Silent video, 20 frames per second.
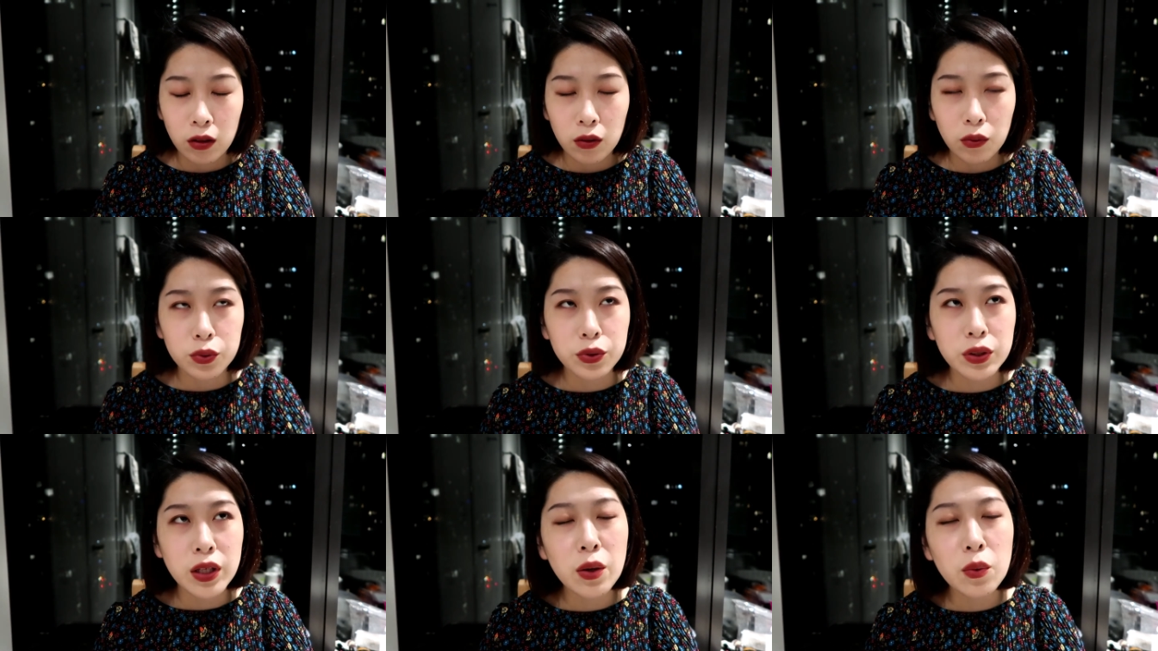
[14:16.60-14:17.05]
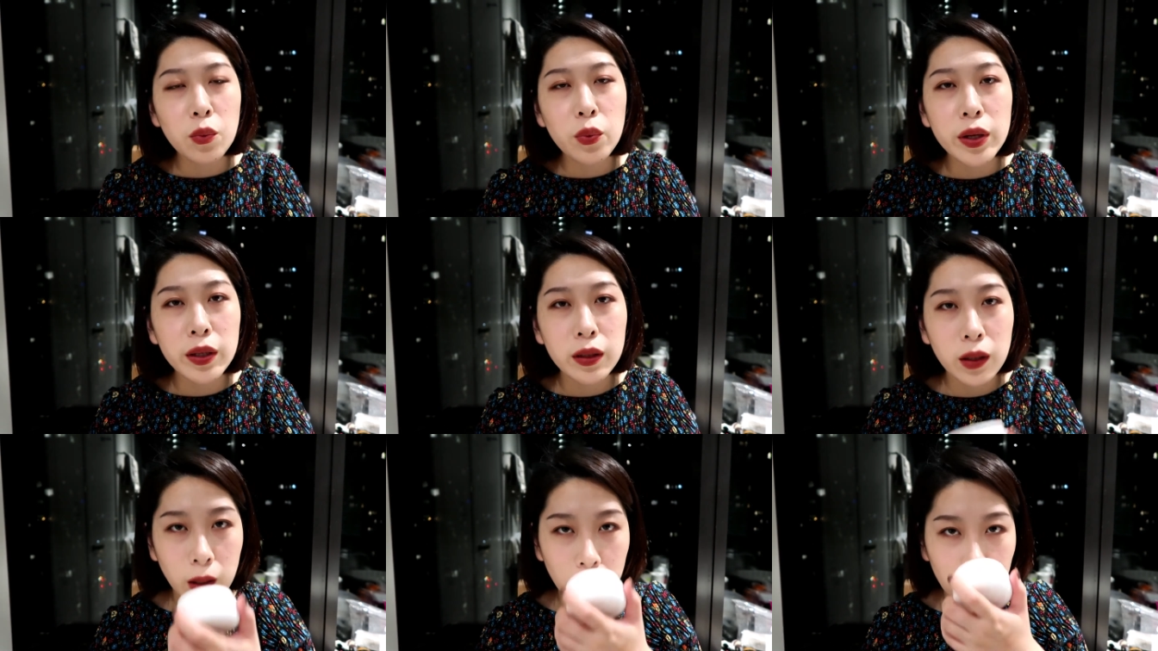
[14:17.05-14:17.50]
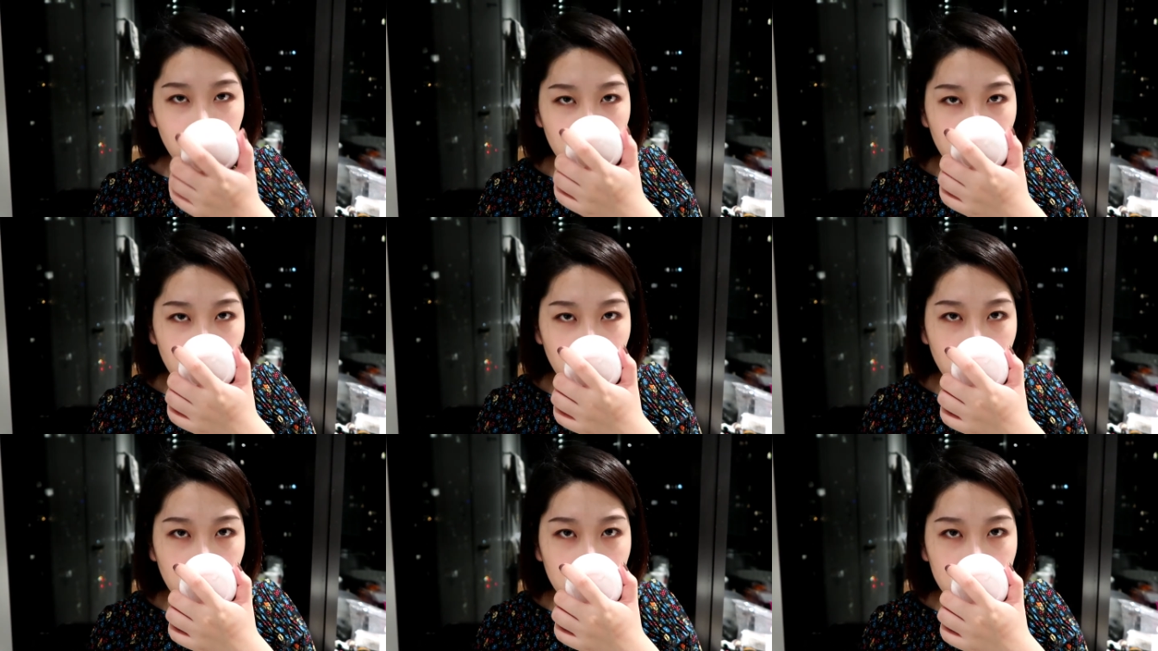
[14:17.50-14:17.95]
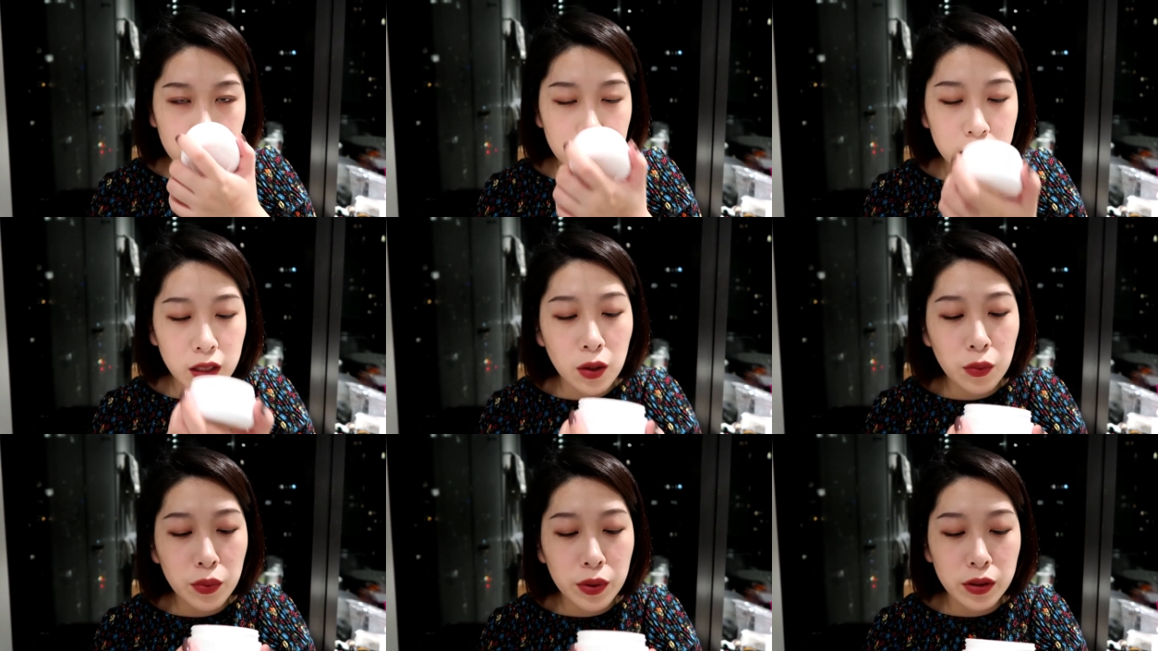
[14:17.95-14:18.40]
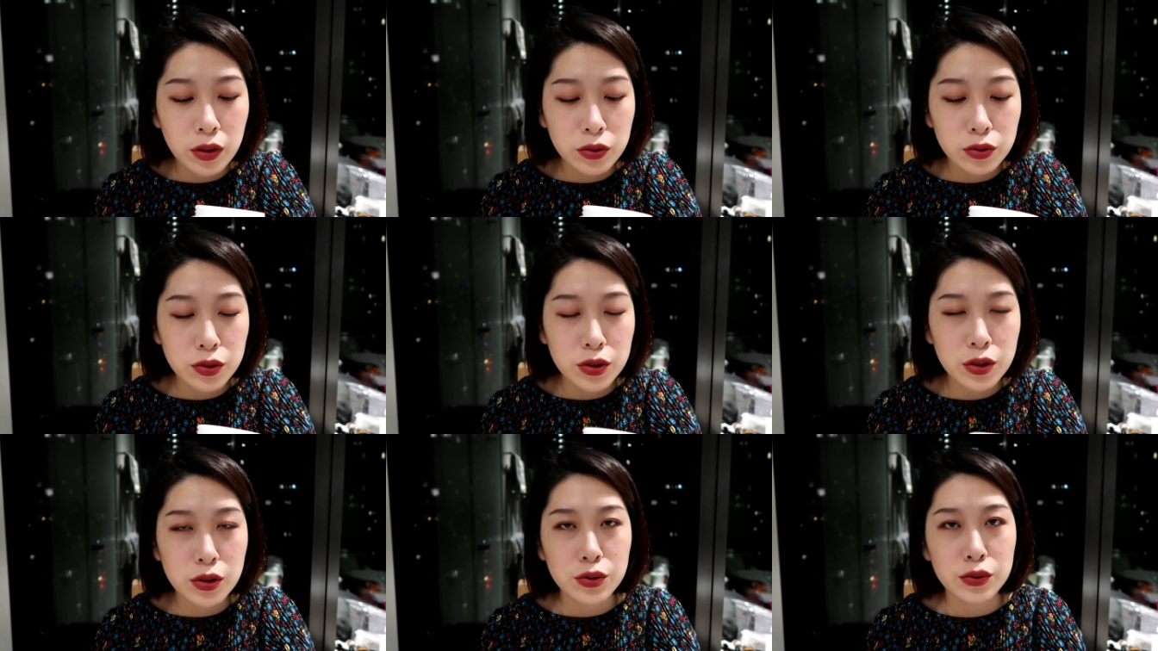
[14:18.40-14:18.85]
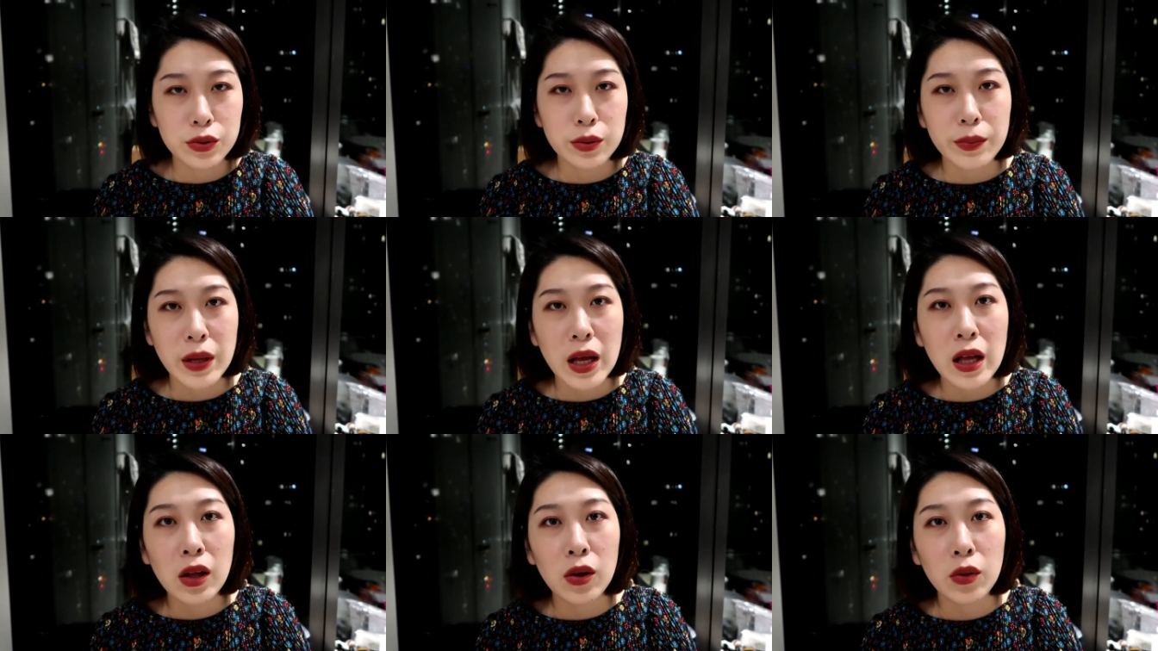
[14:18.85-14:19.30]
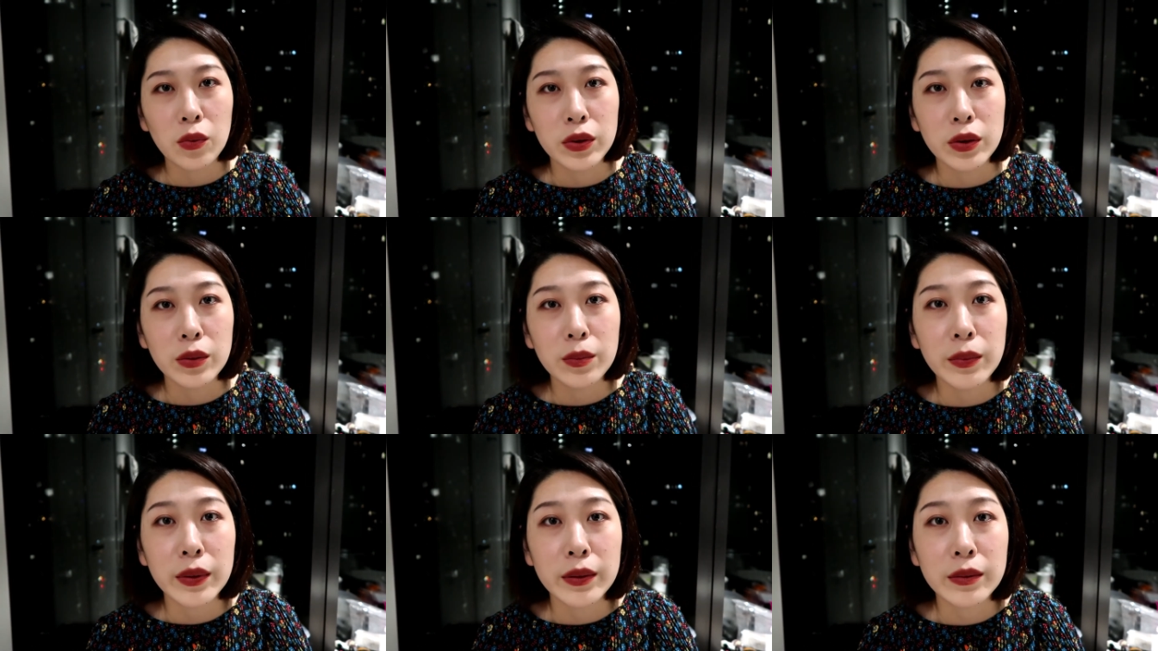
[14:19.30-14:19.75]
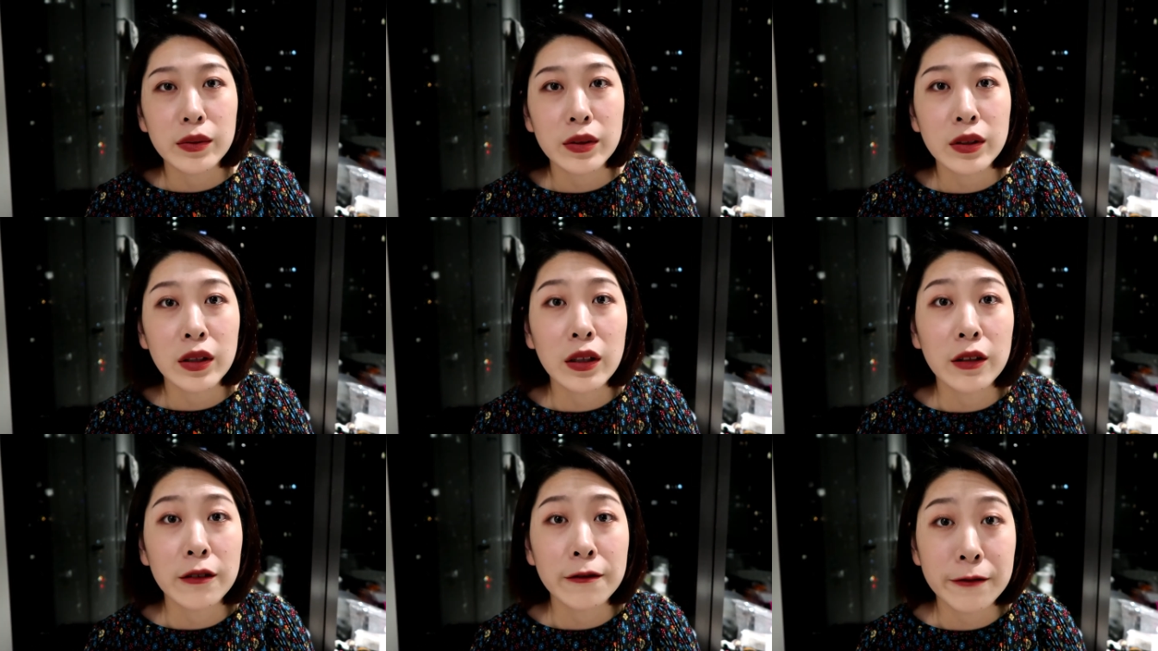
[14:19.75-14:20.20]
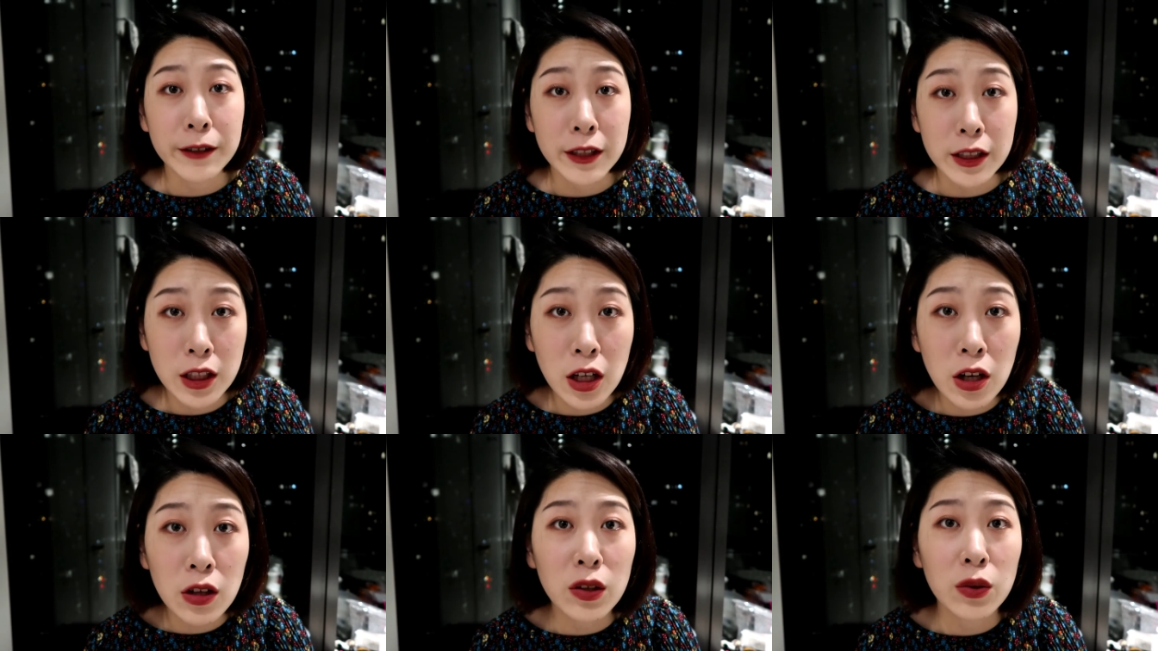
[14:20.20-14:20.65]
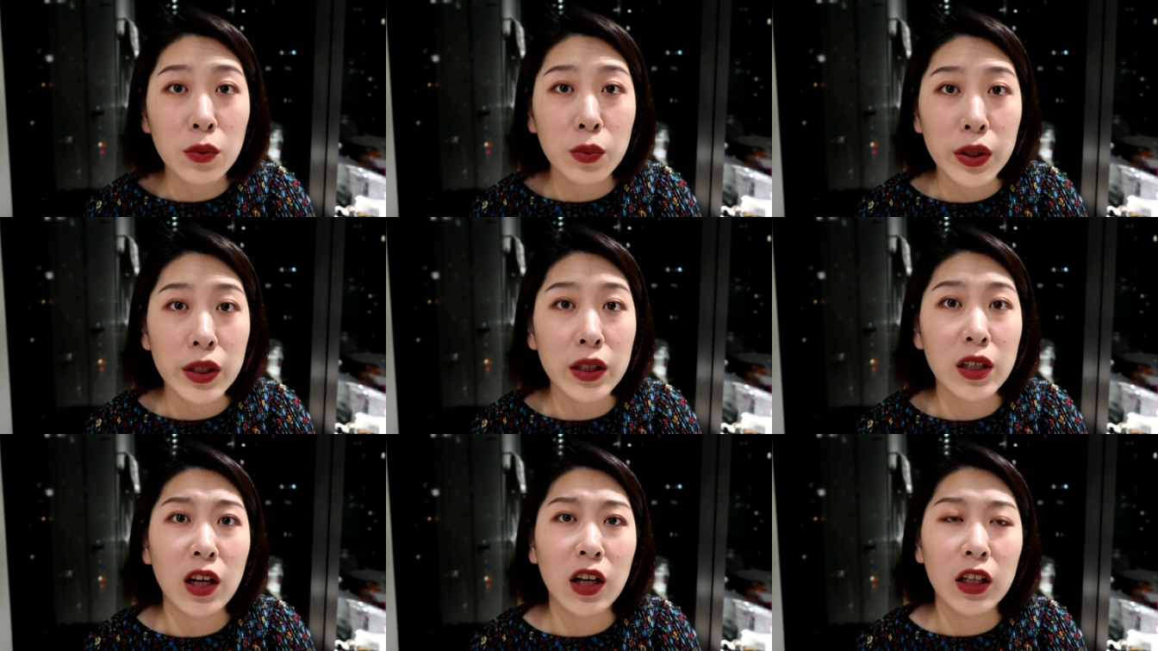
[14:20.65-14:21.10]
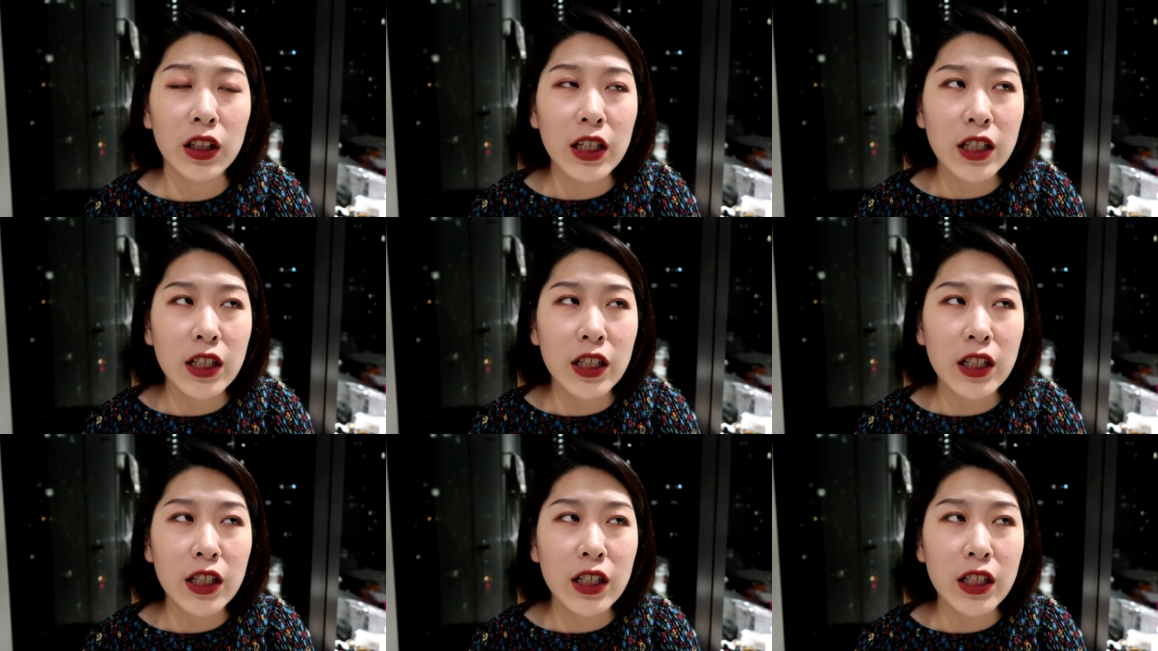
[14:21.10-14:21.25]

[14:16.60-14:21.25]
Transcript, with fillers: 我觉得它味道，其实它味道就是属于蛮好闻的美那个肥皂的味道，